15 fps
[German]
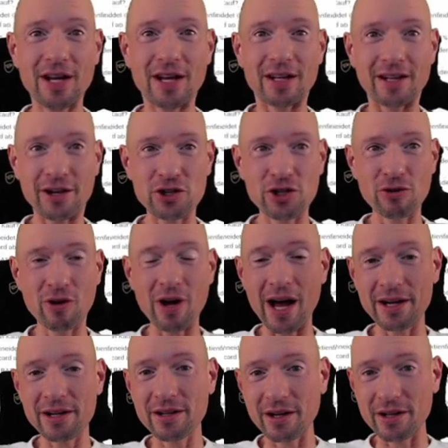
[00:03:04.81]
Da stehen noch
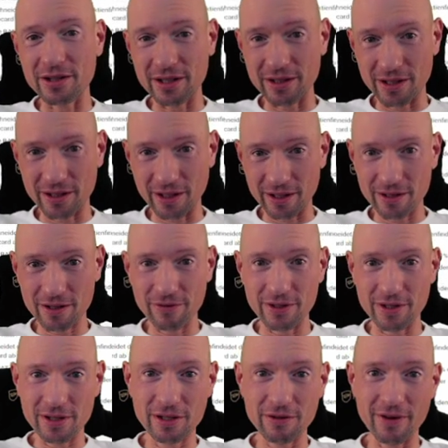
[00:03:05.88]
andere Dinge drin, wie die,
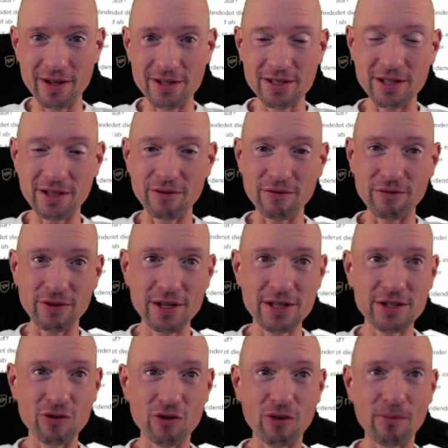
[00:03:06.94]
die wir jetzt im
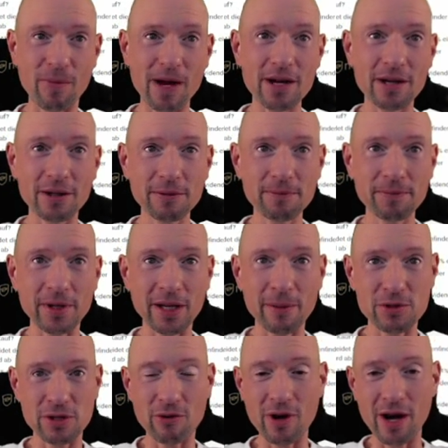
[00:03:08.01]
Video machen. Da gibt es
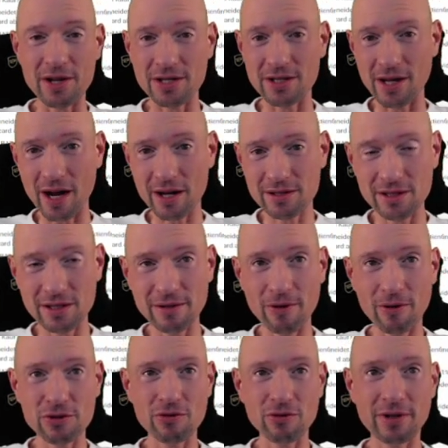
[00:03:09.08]
noch einzelne Aktien, die wir
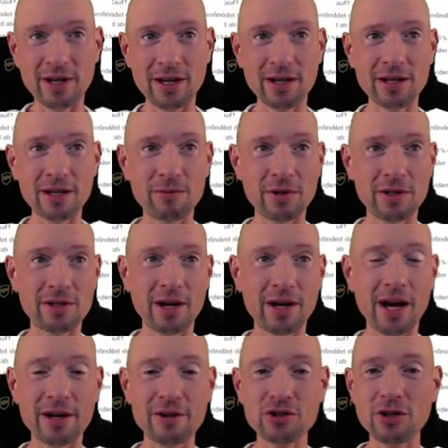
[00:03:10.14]
uns noch näher im Detail
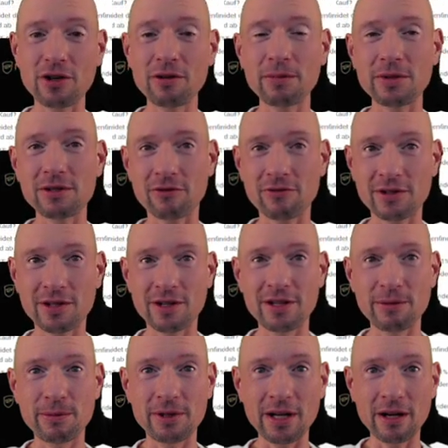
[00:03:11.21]
anschauen, beziehungsweise der
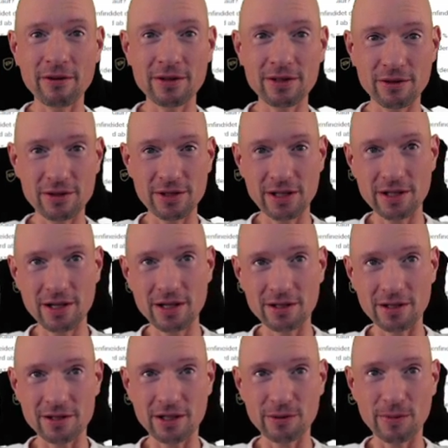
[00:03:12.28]
liebe David Savseta hat
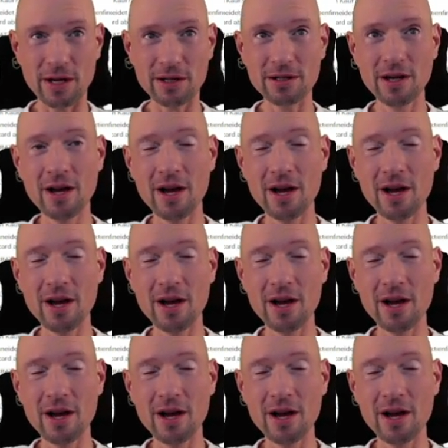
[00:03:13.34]
das gemacht.